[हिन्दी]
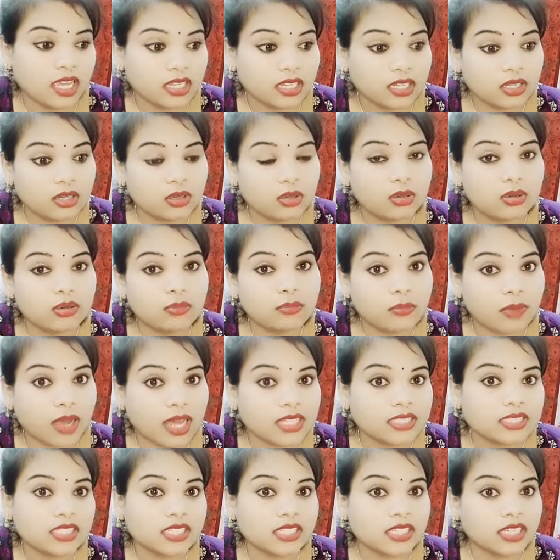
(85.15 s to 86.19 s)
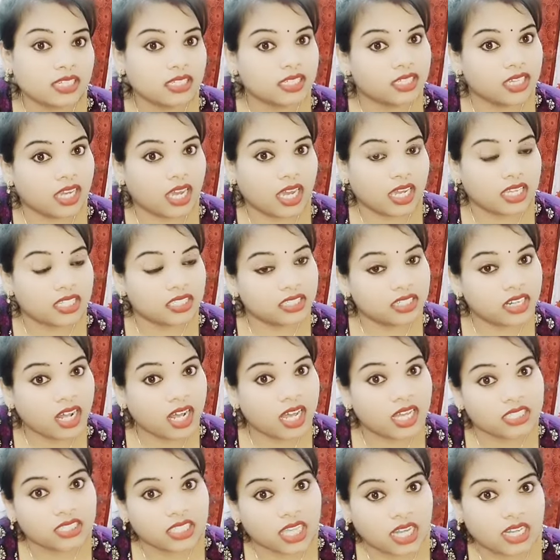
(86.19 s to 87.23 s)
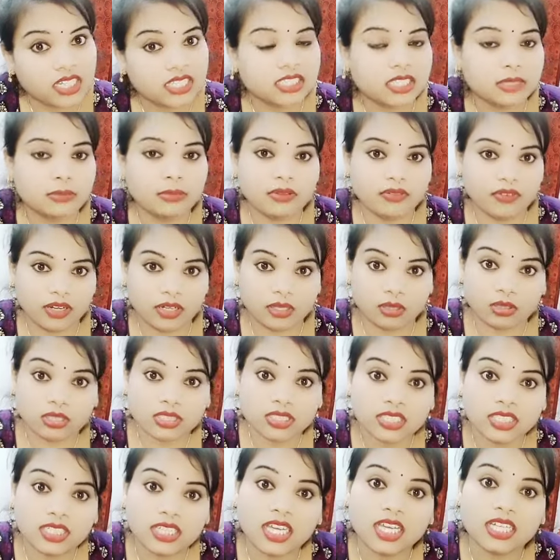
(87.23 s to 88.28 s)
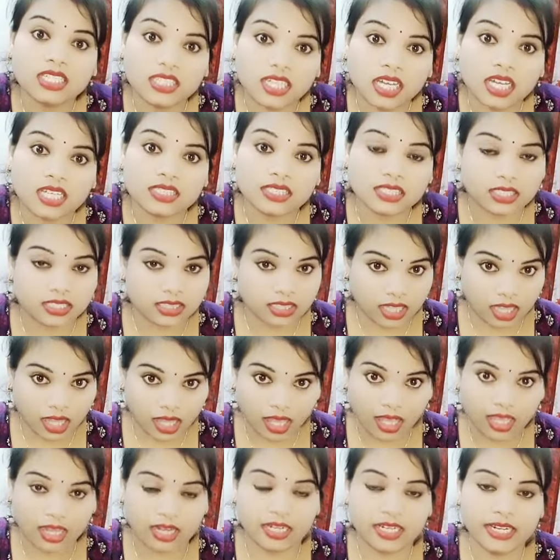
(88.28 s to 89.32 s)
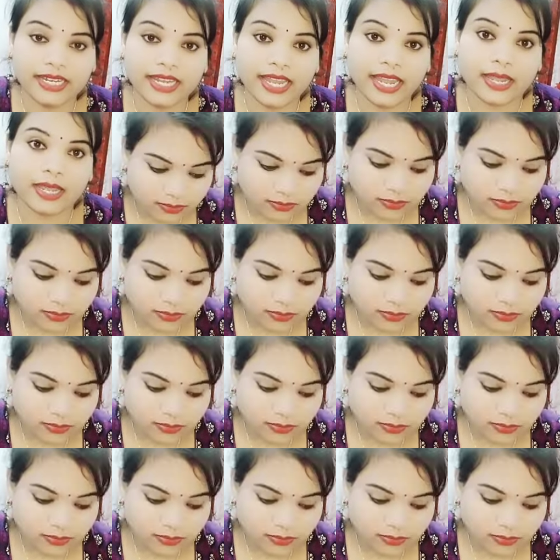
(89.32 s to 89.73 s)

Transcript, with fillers: कि लोग मान सके कि हाँ इतना आसानी से भी वेट लॉस किया जा सकता है ठीक है